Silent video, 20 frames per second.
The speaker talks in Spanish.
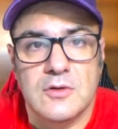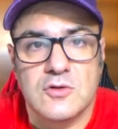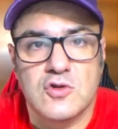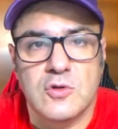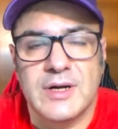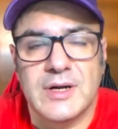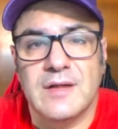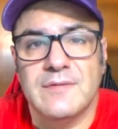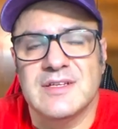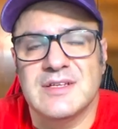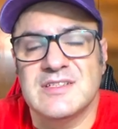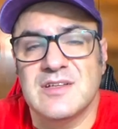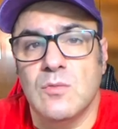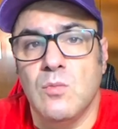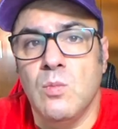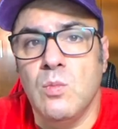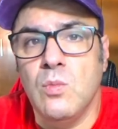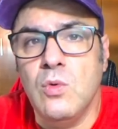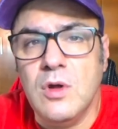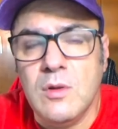graves,
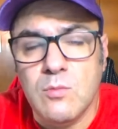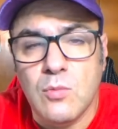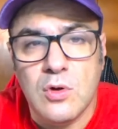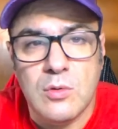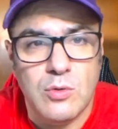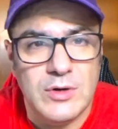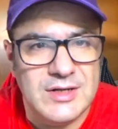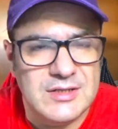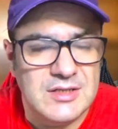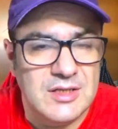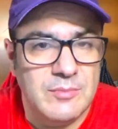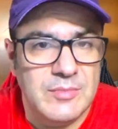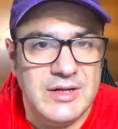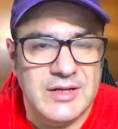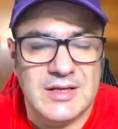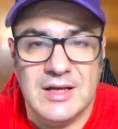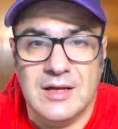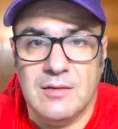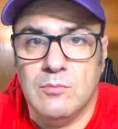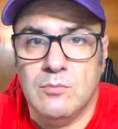muy muy buena
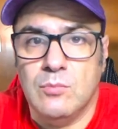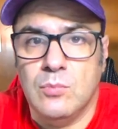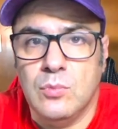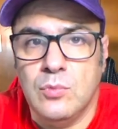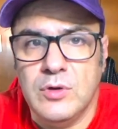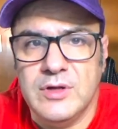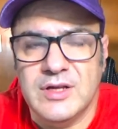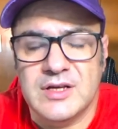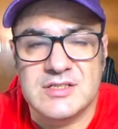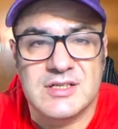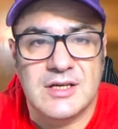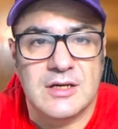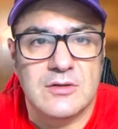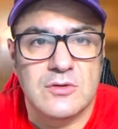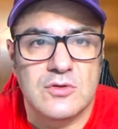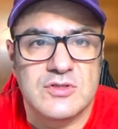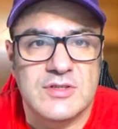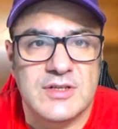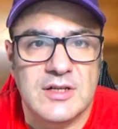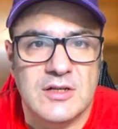tímbrica, muy
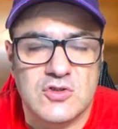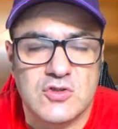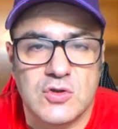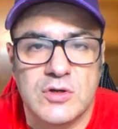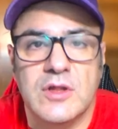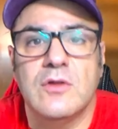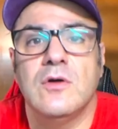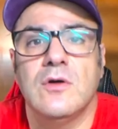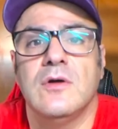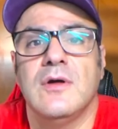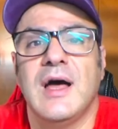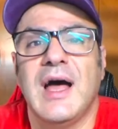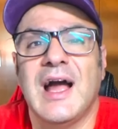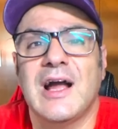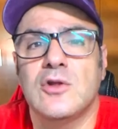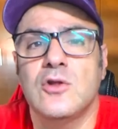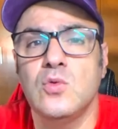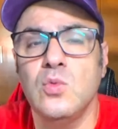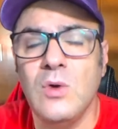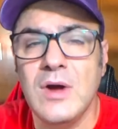exactos en el sonido,
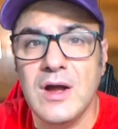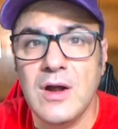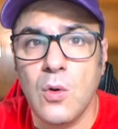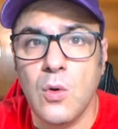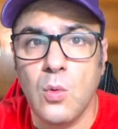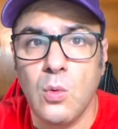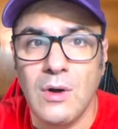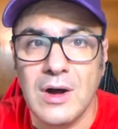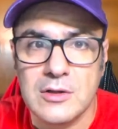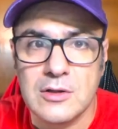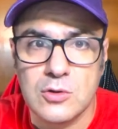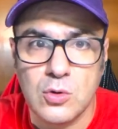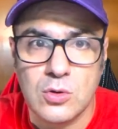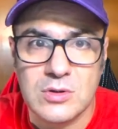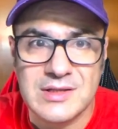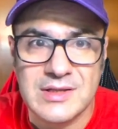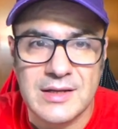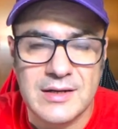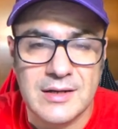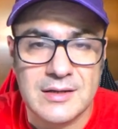actúan
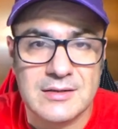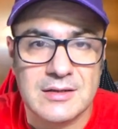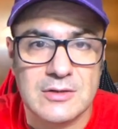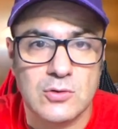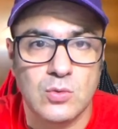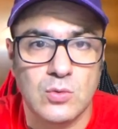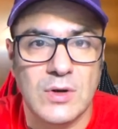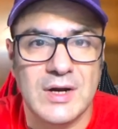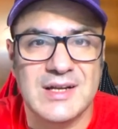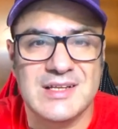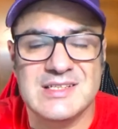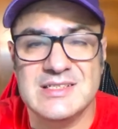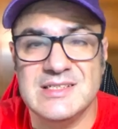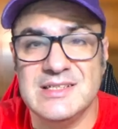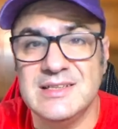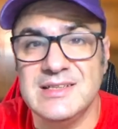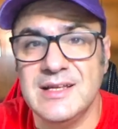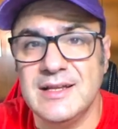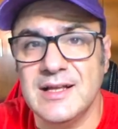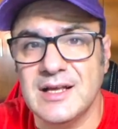cuando tienen que actuar,
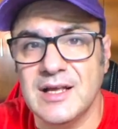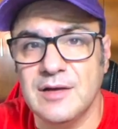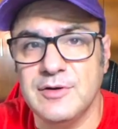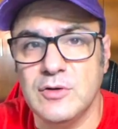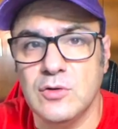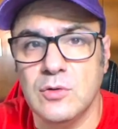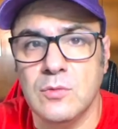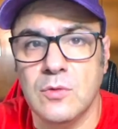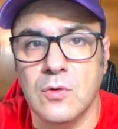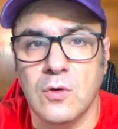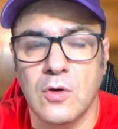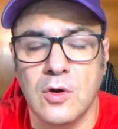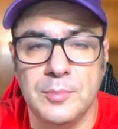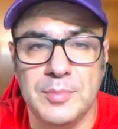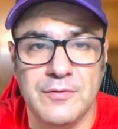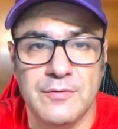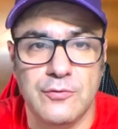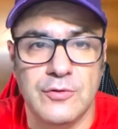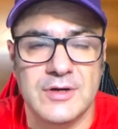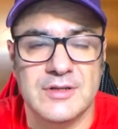si tiene que haber un
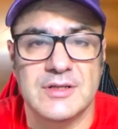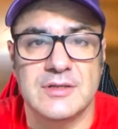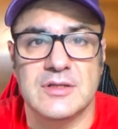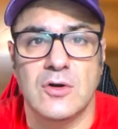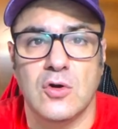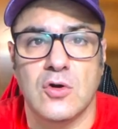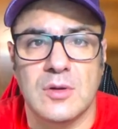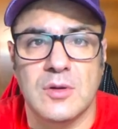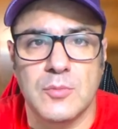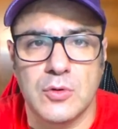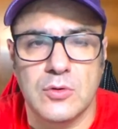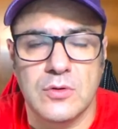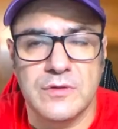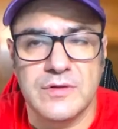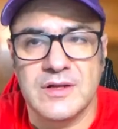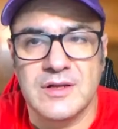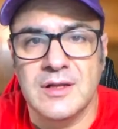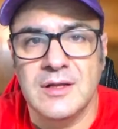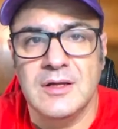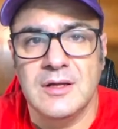golpe fuerte te lo
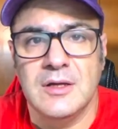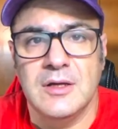reproducen,